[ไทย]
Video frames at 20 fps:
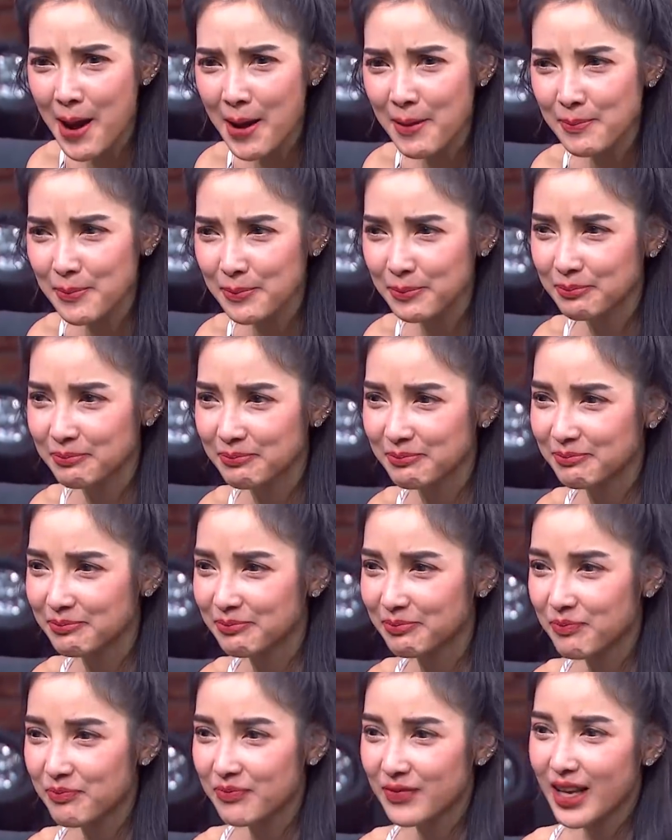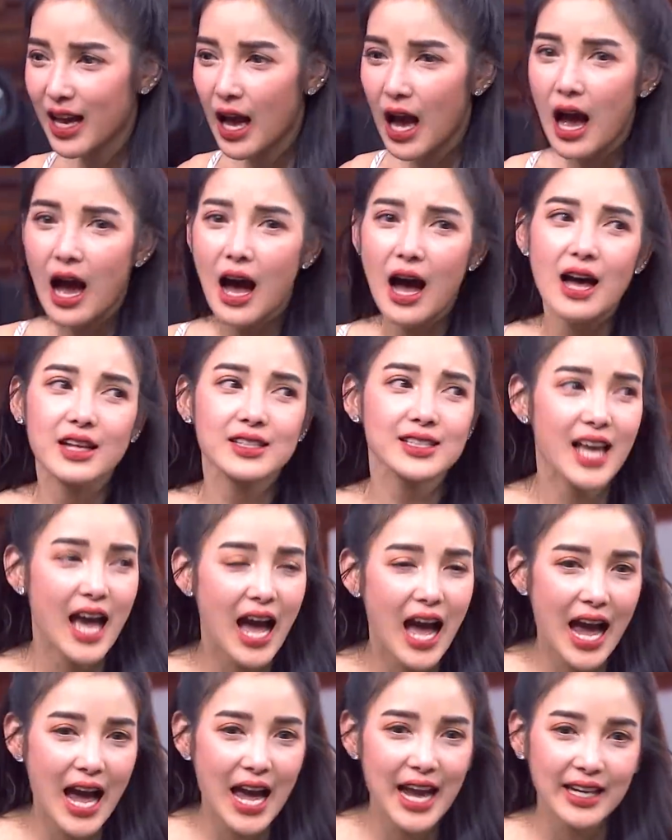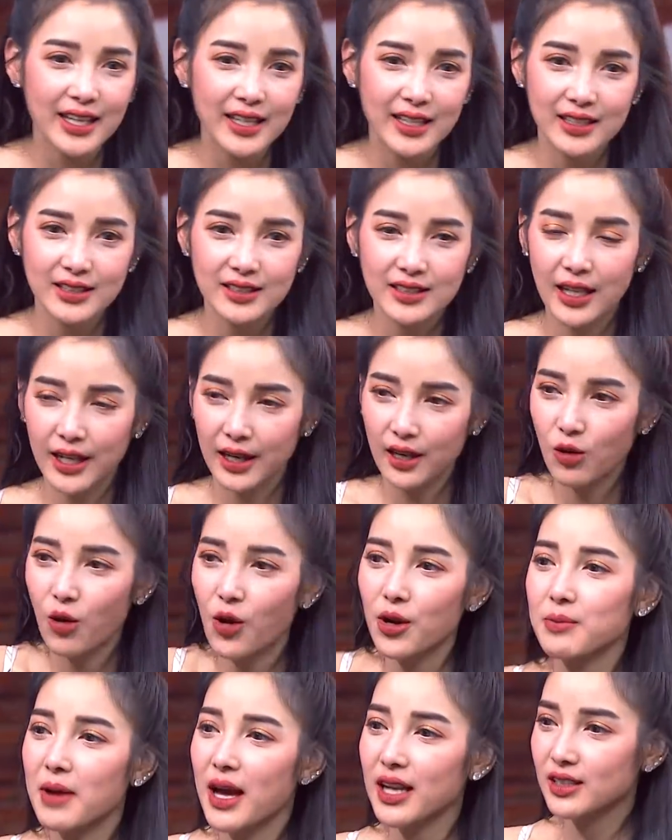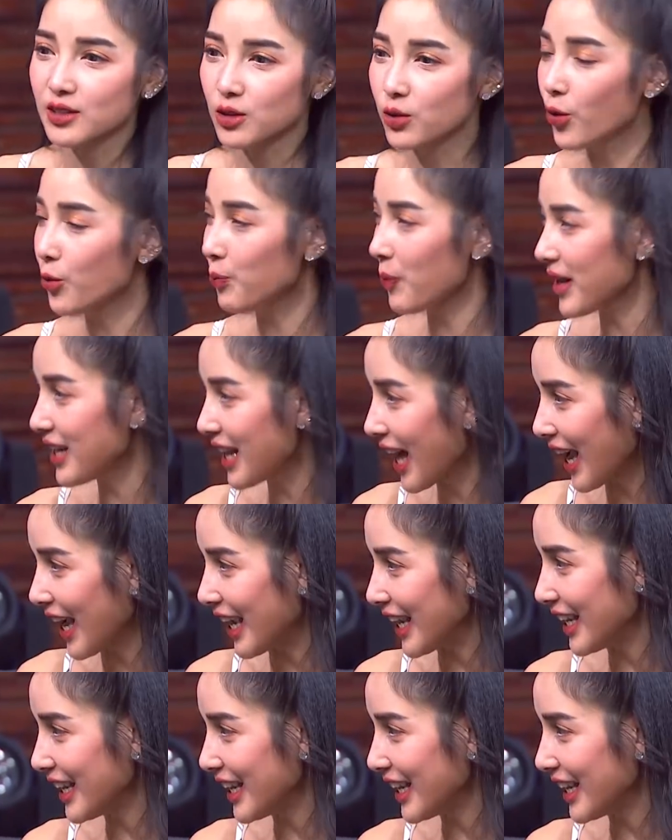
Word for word: มรถติดไหมใช่หลายๆคนมาถึงลูกไปไหน